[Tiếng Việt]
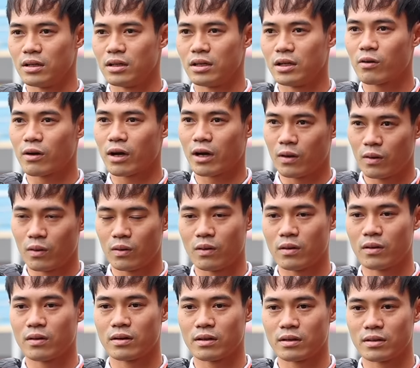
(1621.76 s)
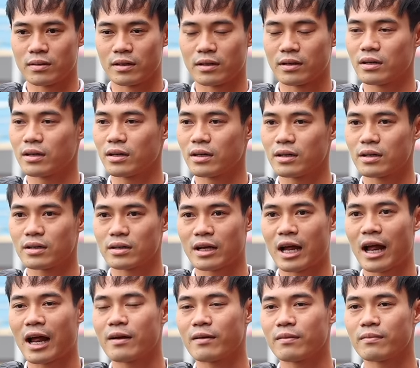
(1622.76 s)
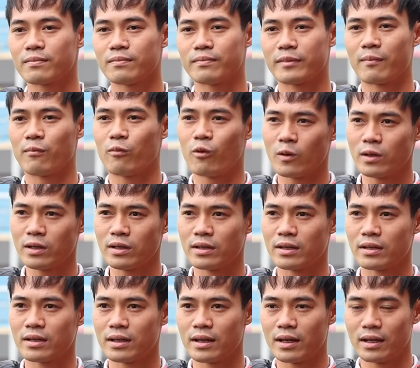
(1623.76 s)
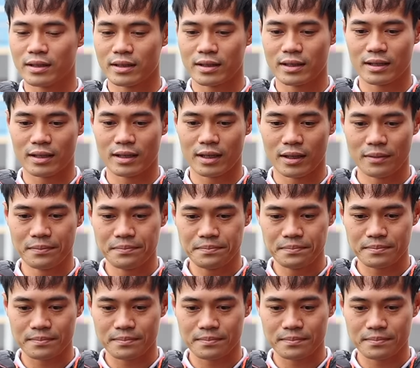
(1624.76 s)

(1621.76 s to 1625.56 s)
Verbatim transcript: yêu cầu, những cái cái mà em muốn. Thì um,